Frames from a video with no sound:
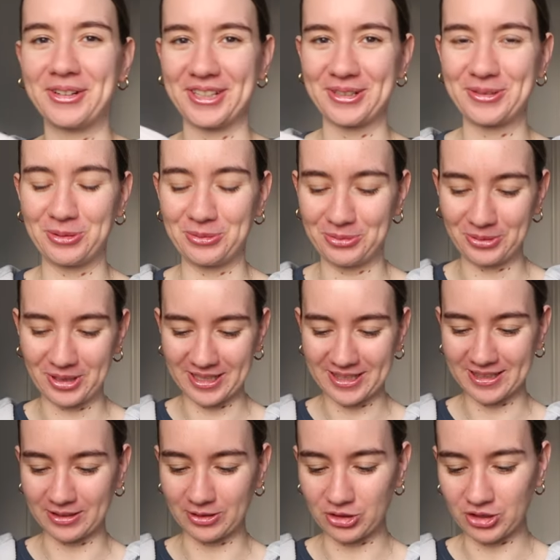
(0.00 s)
auch eine
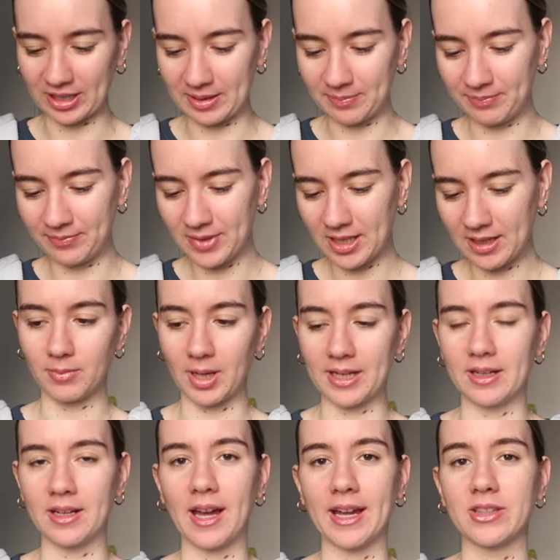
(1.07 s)
To-Do-Liste geschrieben.
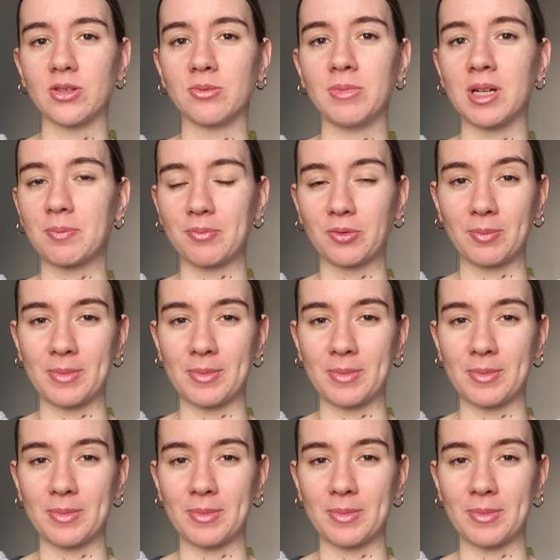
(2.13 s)
Meine Heizung macht